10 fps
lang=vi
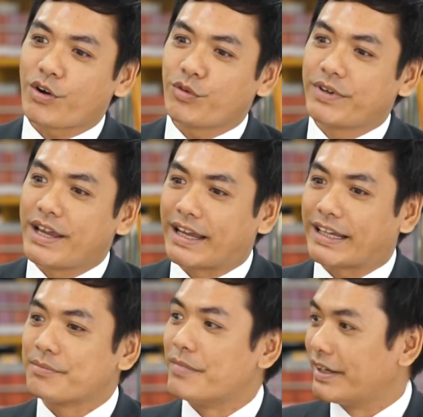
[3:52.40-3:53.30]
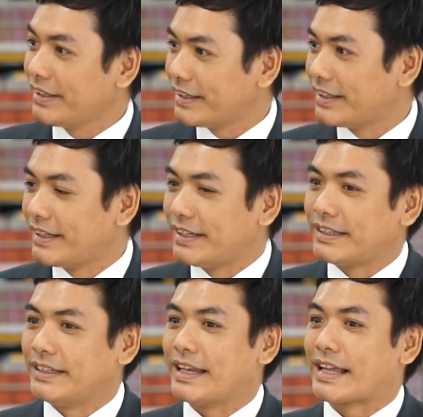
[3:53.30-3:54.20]
khoa công nghệ ngày càng mới ấy,
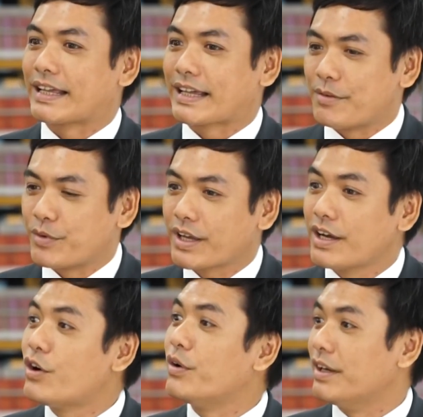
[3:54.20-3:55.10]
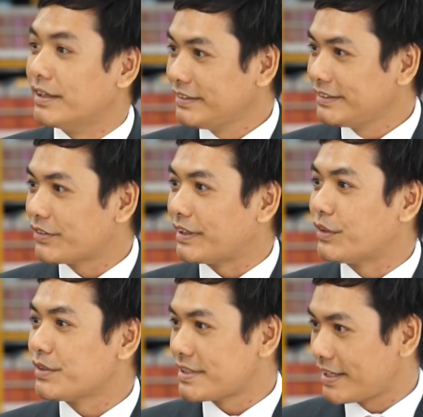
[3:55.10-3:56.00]
thì lại càng một cái cơ hội lớn cho
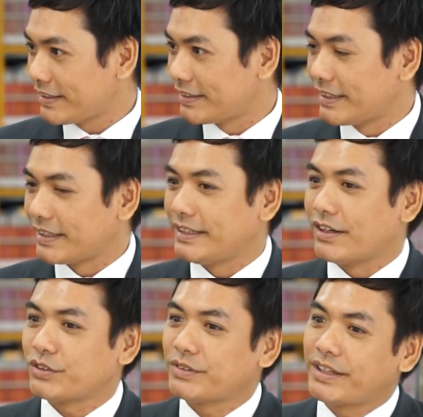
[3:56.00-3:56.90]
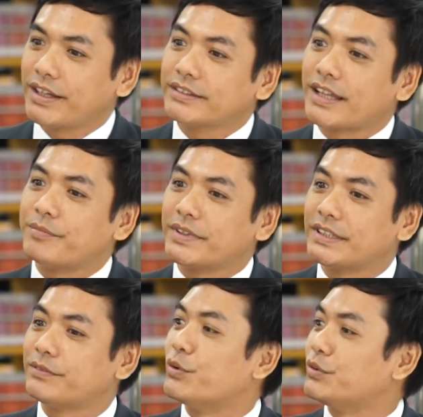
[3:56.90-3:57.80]
ngành logistics khi đó chúng ta nâng tầm
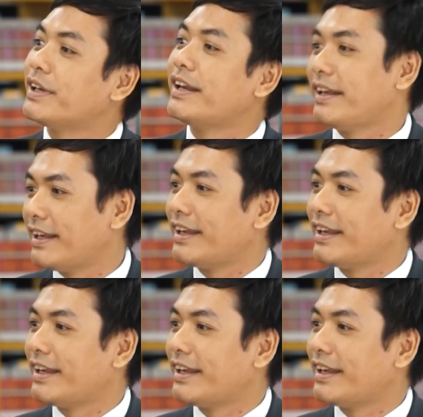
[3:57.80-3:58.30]
cái dịch vụ chúng ta lên